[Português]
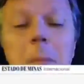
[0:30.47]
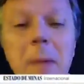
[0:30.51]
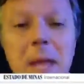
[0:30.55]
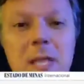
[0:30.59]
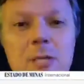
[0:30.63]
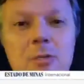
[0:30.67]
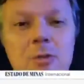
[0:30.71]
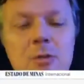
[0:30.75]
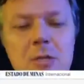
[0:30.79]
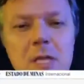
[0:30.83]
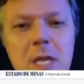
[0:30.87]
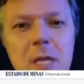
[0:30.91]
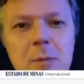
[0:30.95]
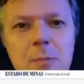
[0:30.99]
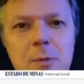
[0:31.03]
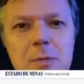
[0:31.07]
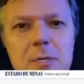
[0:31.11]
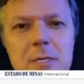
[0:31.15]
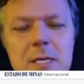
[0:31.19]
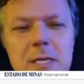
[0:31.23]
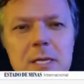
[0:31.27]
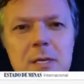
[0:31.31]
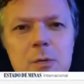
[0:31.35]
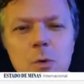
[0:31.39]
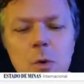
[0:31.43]
mente o tempo
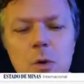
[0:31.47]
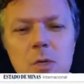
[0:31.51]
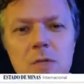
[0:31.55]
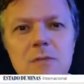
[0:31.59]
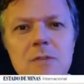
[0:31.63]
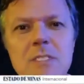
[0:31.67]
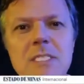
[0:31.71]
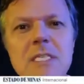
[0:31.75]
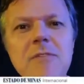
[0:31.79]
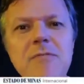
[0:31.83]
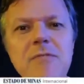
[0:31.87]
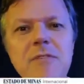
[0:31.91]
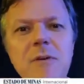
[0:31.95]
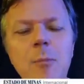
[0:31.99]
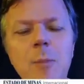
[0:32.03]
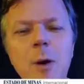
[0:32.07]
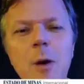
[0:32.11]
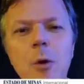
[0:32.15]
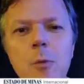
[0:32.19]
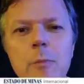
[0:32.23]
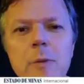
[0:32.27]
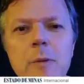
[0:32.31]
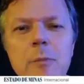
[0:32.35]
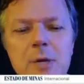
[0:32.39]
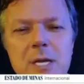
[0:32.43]
inteiro. Quando você vê uma
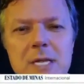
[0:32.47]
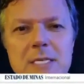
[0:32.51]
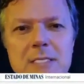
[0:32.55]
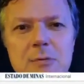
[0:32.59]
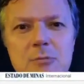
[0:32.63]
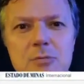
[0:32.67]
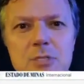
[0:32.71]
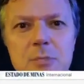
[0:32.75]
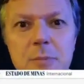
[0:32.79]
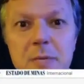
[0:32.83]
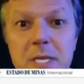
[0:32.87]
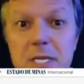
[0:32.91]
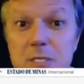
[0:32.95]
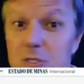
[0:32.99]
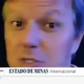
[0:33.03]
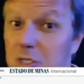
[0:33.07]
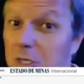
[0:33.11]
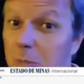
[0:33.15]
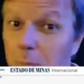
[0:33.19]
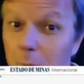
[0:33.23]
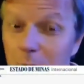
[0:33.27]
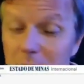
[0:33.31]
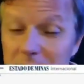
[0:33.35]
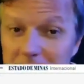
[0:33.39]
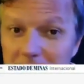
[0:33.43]
comemoração de presos,
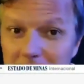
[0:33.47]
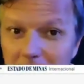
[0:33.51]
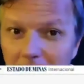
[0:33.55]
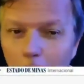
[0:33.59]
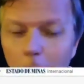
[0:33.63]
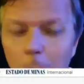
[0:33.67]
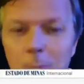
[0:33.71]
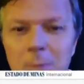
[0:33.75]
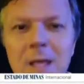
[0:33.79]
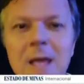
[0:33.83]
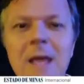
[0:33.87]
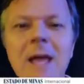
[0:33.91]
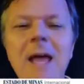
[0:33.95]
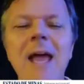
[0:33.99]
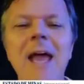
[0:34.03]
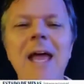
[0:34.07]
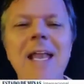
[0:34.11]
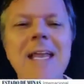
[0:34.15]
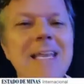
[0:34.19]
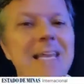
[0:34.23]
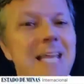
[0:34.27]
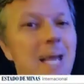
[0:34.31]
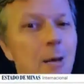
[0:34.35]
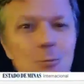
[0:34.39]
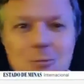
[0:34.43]
que por sinal
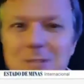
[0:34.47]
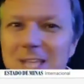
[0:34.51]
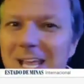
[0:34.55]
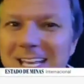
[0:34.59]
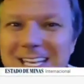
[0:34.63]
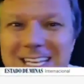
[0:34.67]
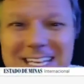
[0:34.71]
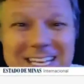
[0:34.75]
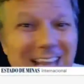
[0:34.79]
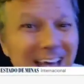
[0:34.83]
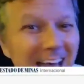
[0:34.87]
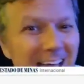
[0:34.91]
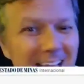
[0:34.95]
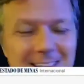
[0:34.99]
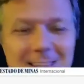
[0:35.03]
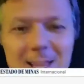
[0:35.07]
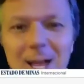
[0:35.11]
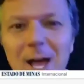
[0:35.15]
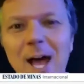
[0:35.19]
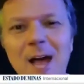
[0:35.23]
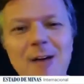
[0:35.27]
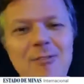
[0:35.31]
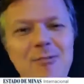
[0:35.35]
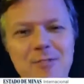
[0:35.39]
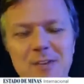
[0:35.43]
não tem
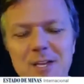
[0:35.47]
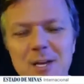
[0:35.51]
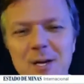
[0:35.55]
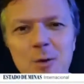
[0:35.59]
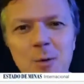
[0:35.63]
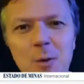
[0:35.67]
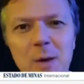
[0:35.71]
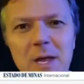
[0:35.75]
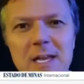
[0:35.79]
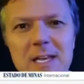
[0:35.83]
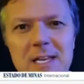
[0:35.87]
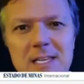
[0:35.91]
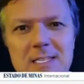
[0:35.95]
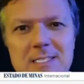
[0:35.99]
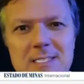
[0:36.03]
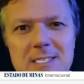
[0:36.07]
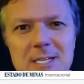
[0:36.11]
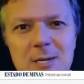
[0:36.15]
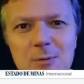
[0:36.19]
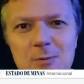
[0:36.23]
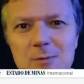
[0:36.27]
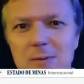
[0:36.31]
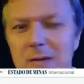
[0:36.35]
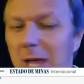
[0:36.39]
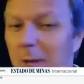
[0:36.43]
nada a ver com a eleição.